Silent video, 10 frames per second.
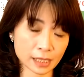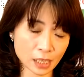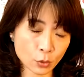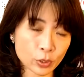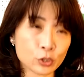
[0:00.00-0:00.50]

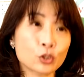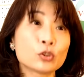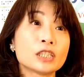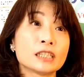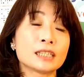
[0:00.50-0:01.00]
稍微休
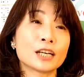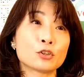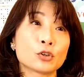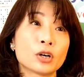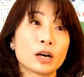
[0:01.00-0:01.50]
息一下
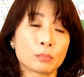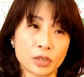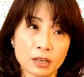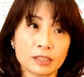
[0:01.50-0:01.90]
就好，不要